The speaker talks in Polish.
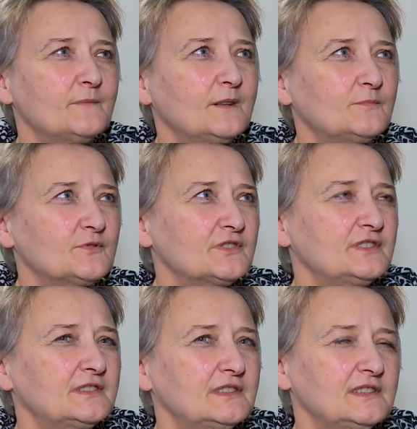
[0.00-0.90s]
No może
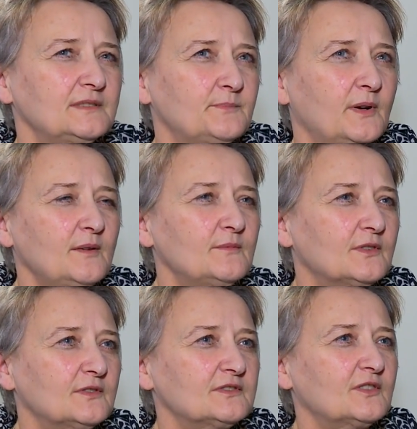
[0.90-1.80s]
nie tyle
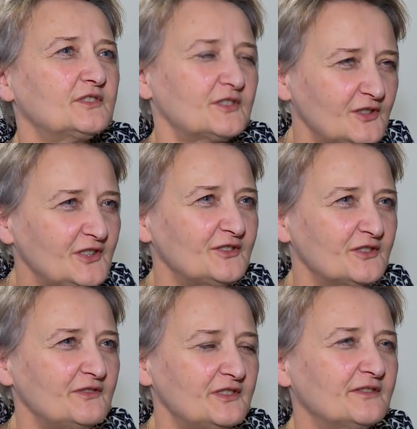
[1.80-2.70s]
pomoc, chociaż rolnicy
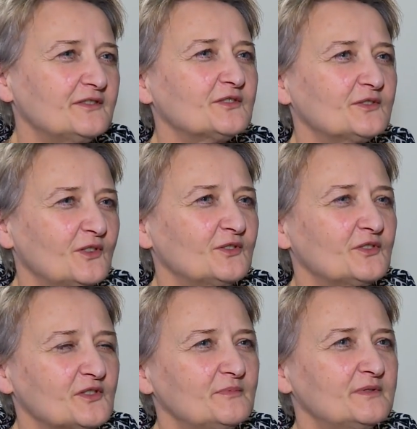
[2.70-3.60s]
oczywiście wnioskują o to,
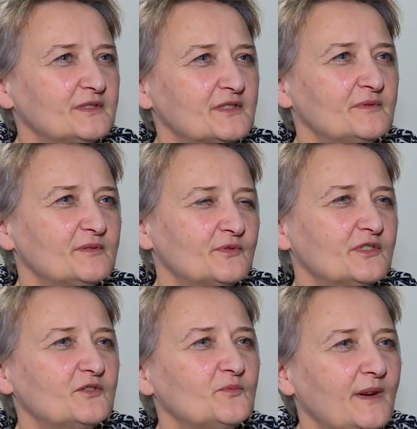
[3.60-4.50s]
żeby, żeby z
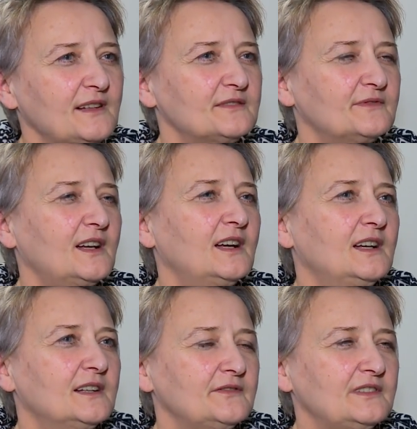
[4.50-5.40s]
budżetu państwa
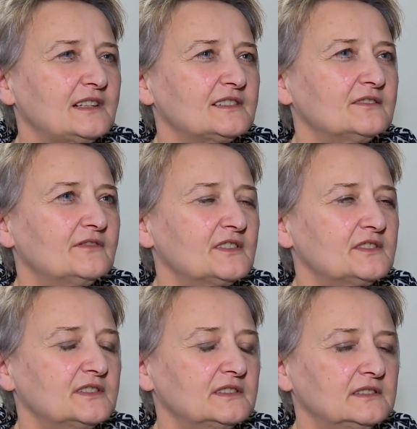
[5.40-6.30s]

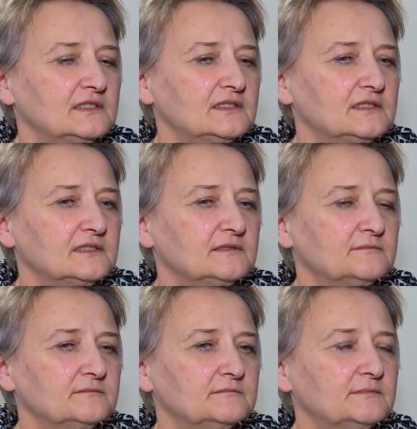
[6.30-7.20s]
finansować e,
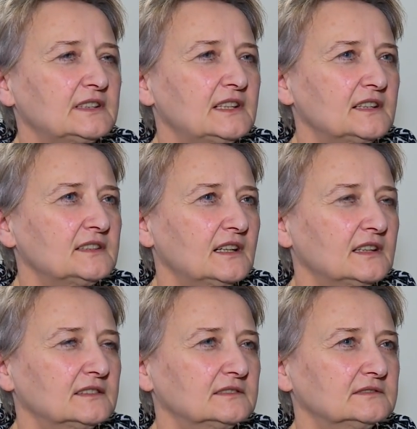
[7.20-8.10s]
badania
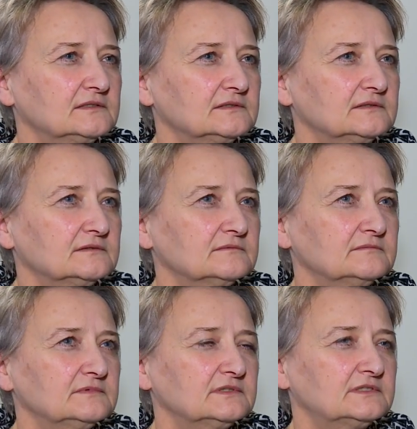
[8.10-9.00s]

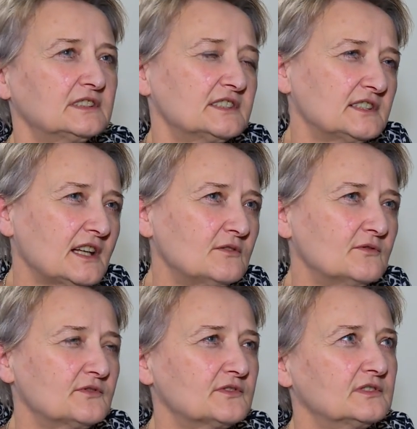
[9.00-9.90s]
e,
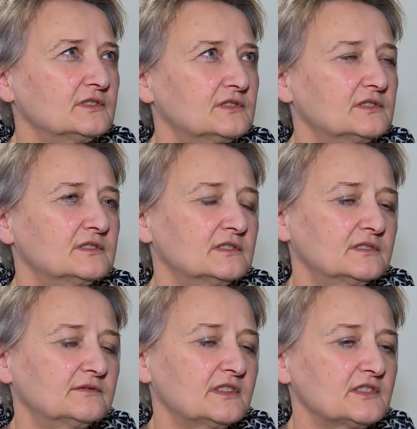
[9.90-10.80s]
sadzeniaków czy, czy
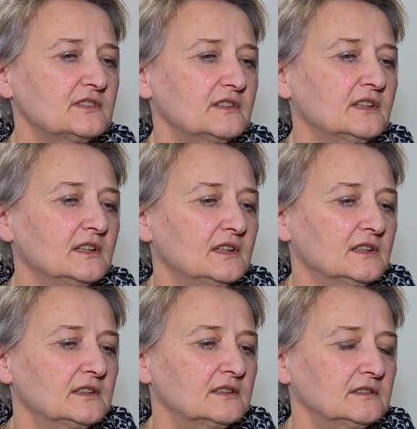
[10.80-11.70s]
tych właśnie
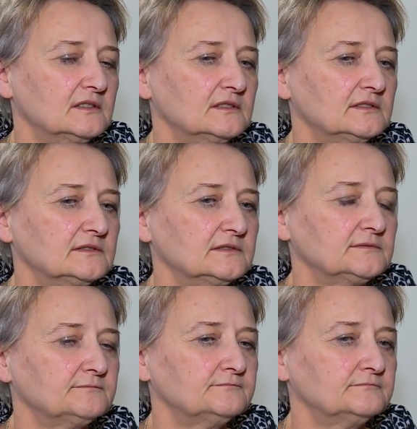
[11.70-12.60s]
e,
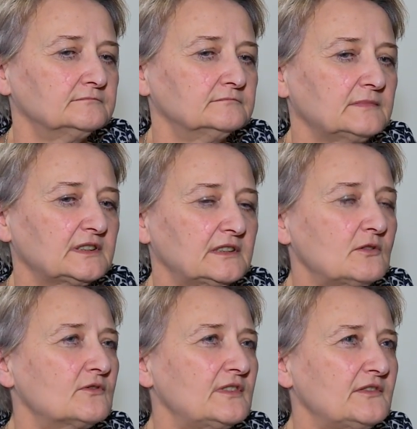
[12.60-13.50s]

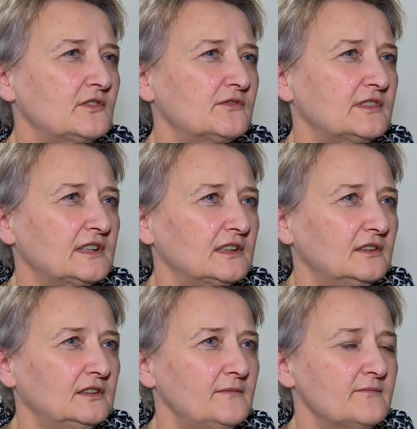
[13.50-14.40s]
materiału
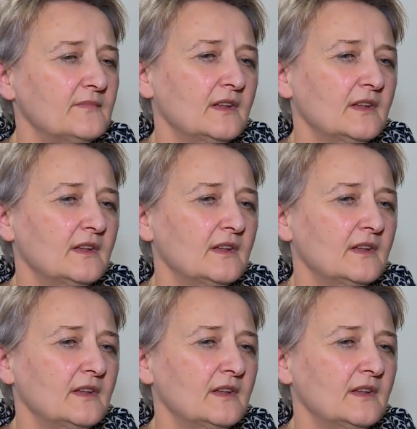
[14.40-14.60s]
kwalifikowanego,